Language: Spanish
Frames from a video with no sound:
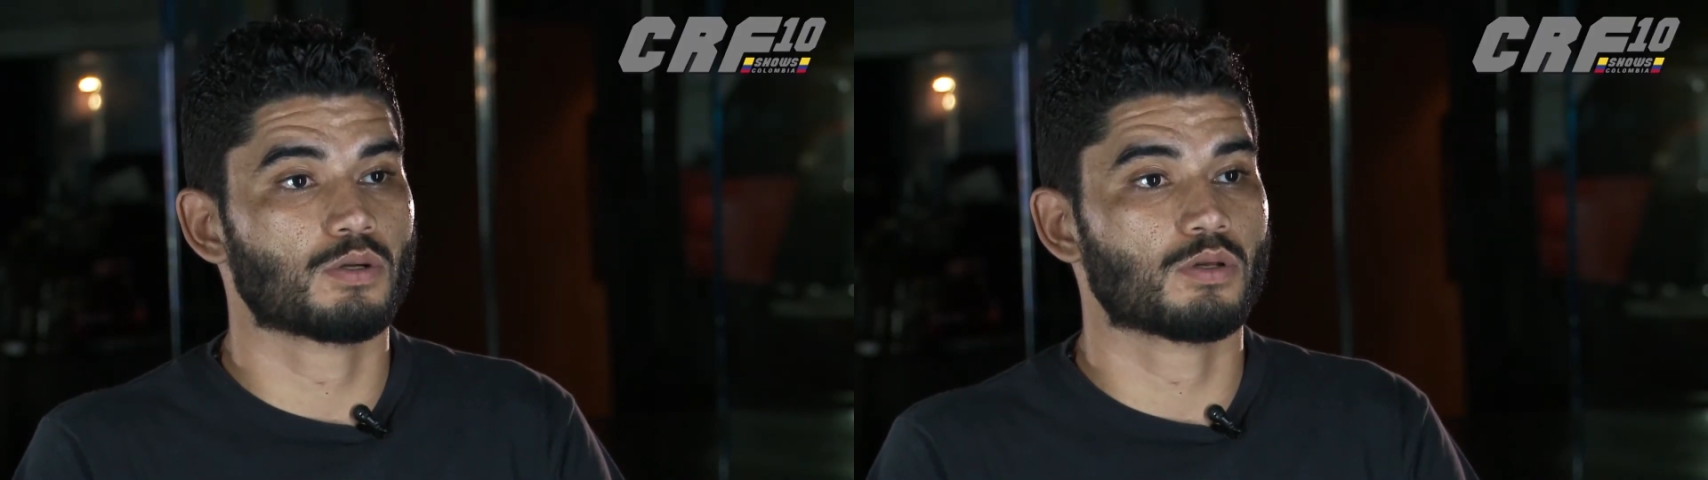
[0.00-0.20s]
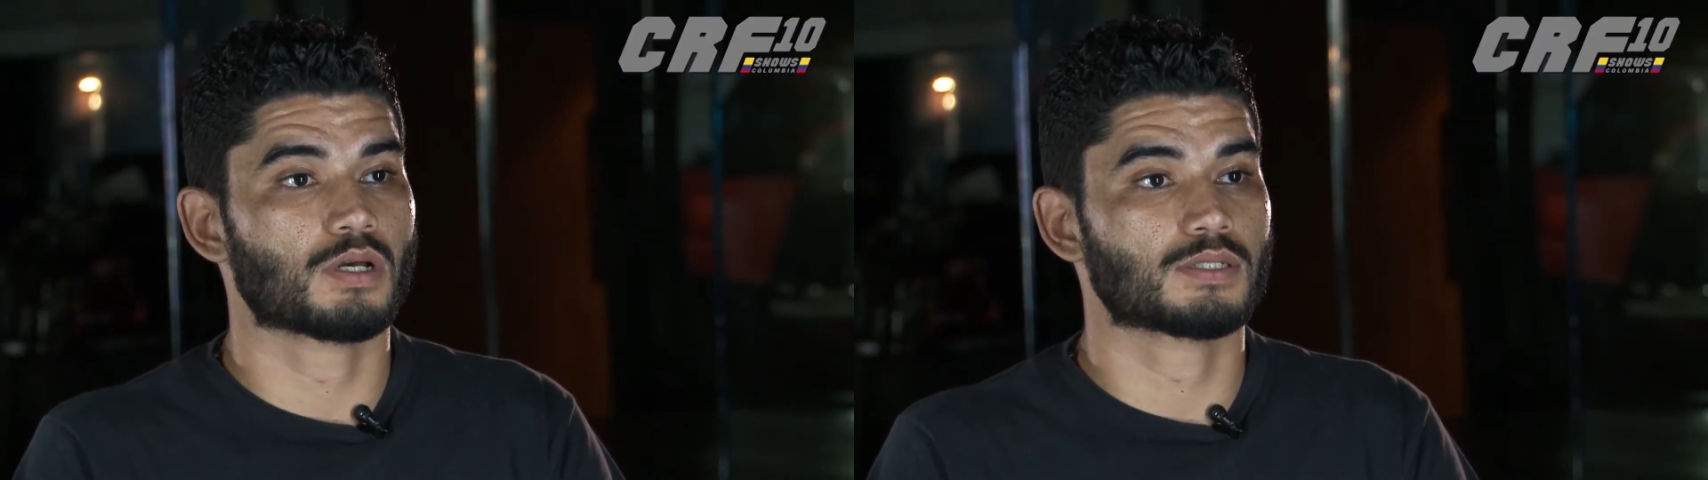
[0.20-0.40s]

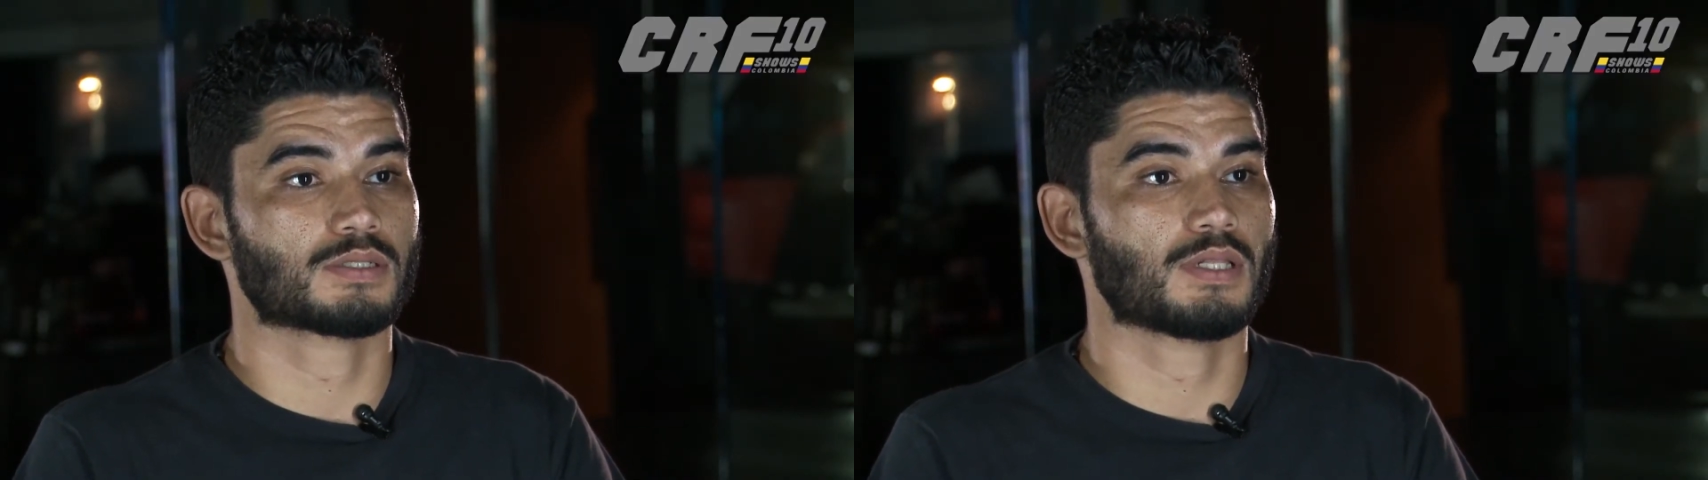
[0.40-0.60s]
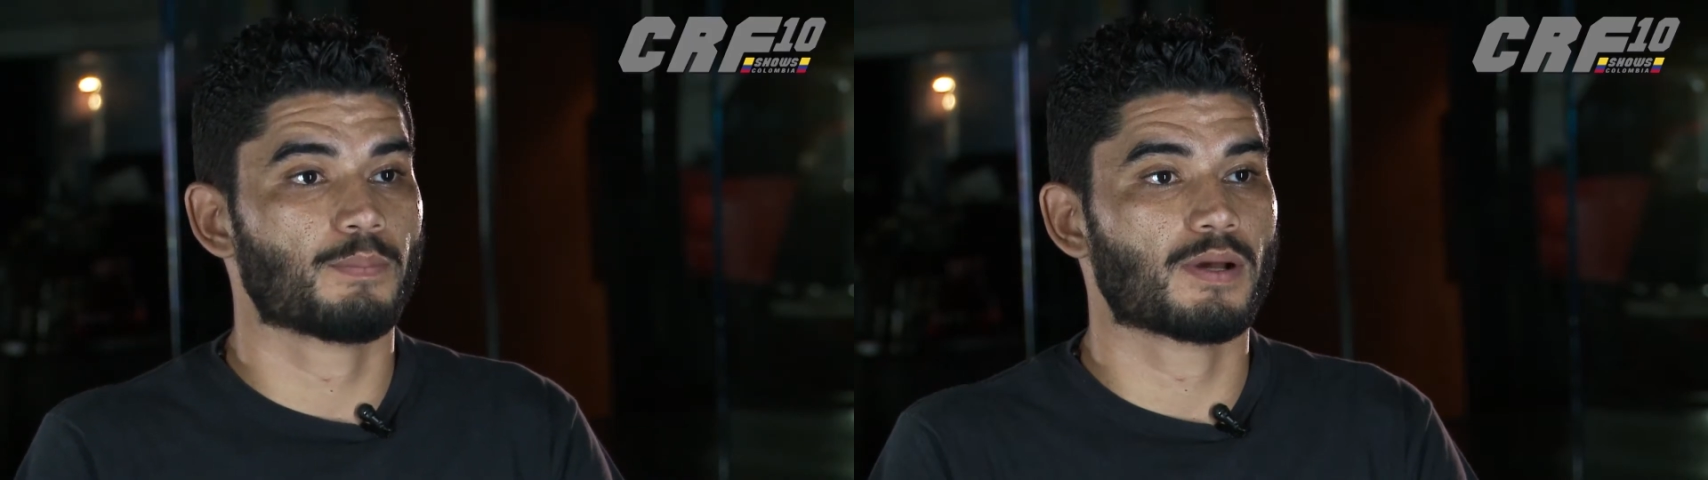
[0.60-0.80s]
duro en lo que
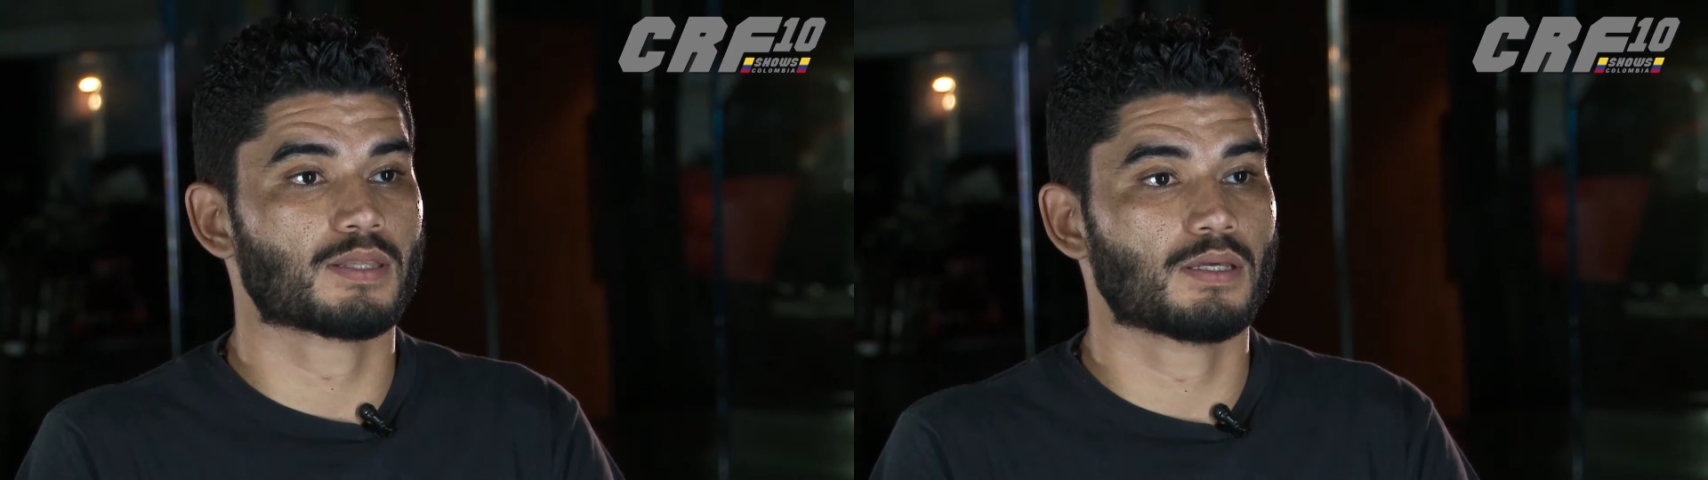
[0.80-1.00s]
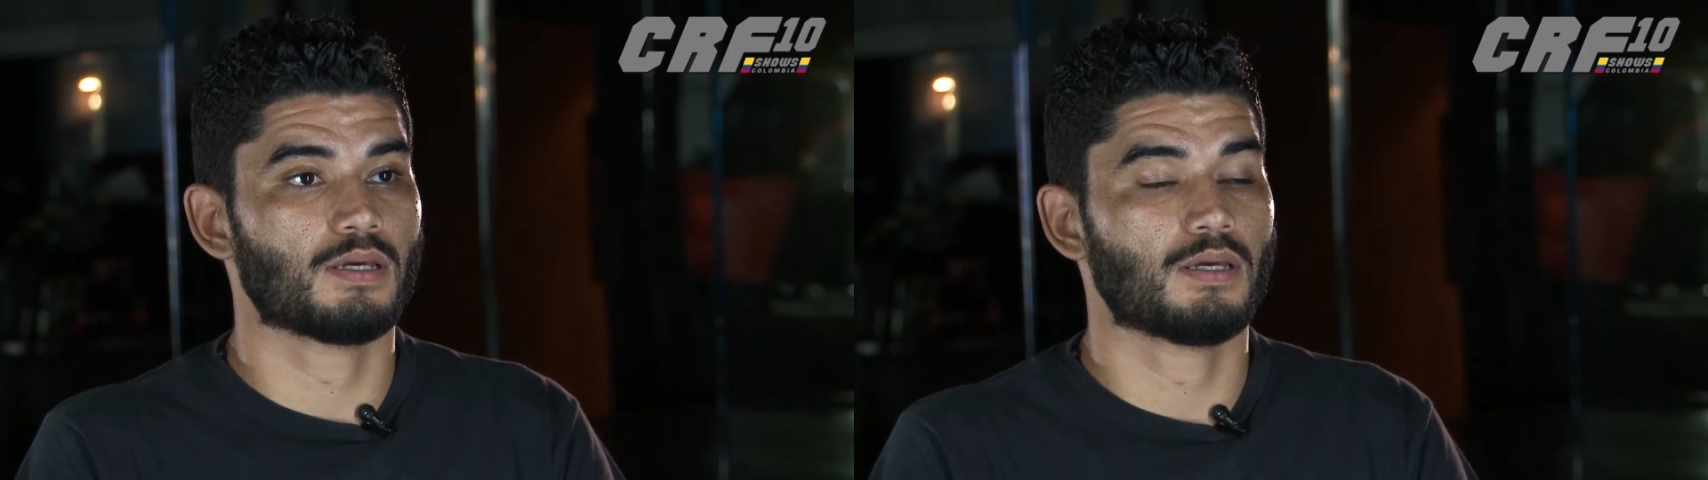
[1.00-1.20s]
es la
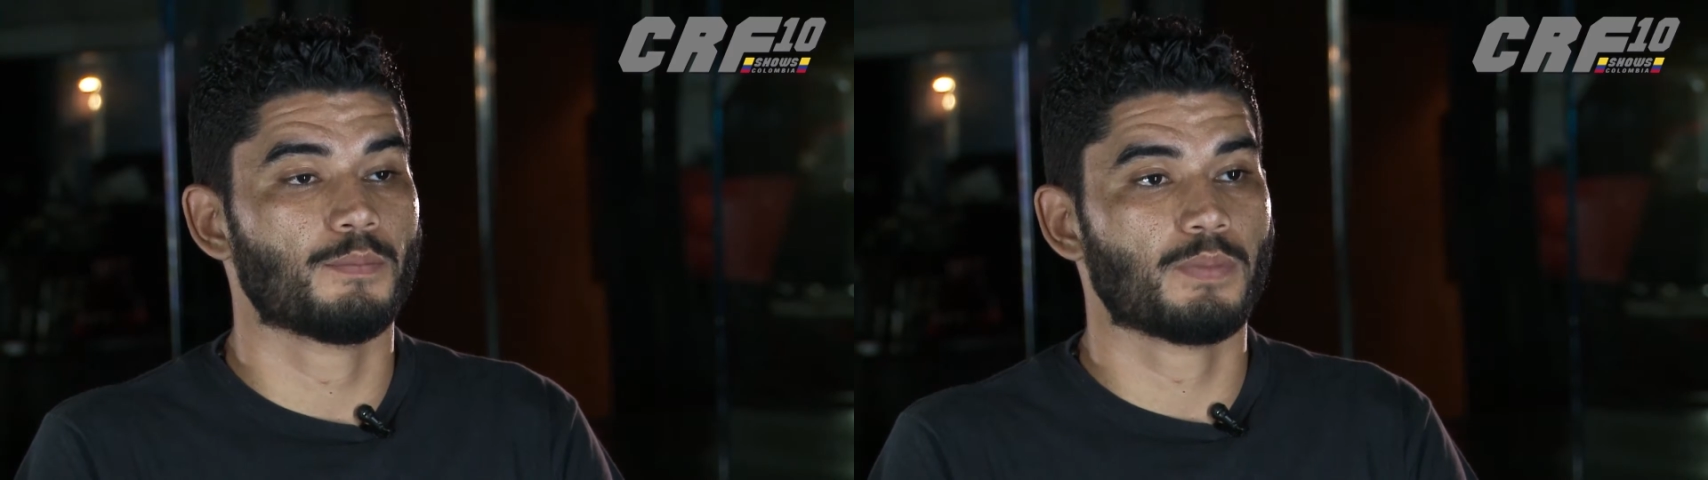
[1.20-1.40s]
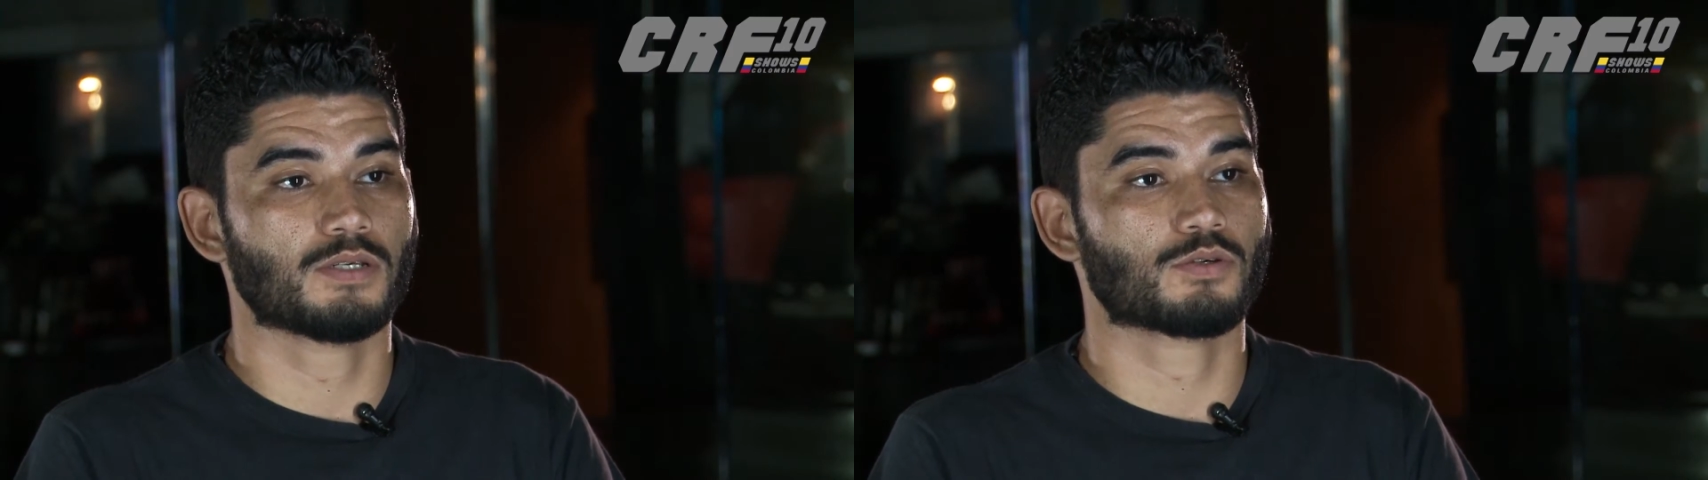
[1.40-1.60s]
parte de
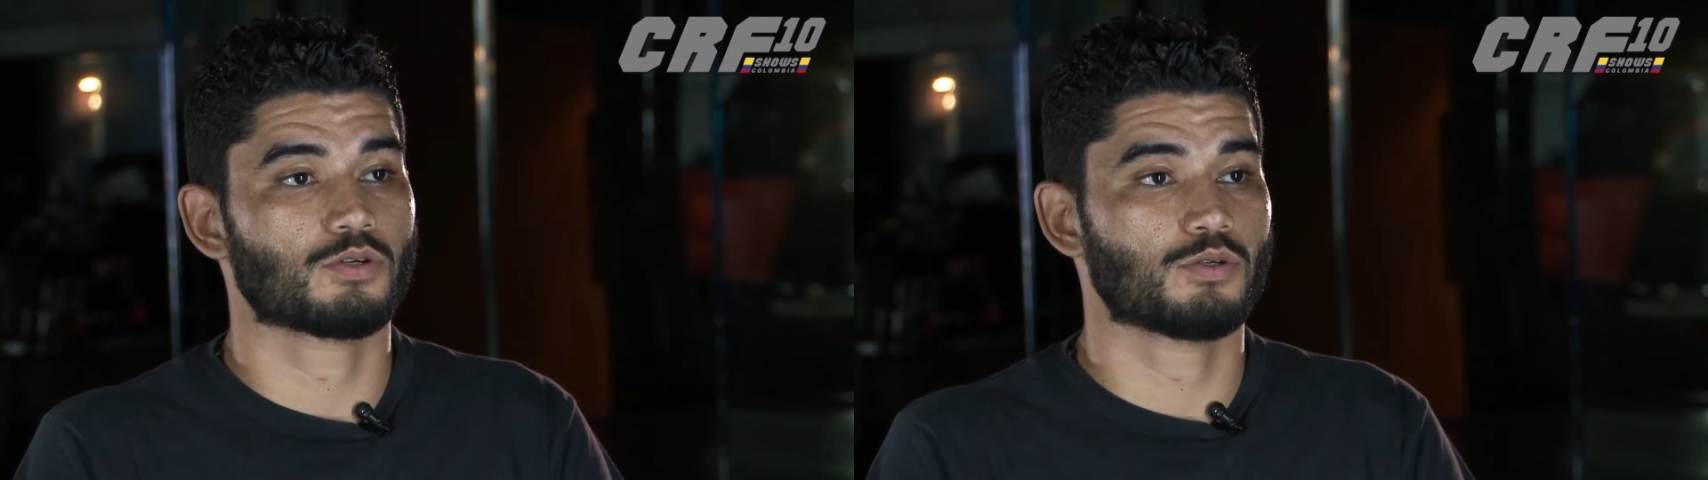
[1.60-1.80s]
piso,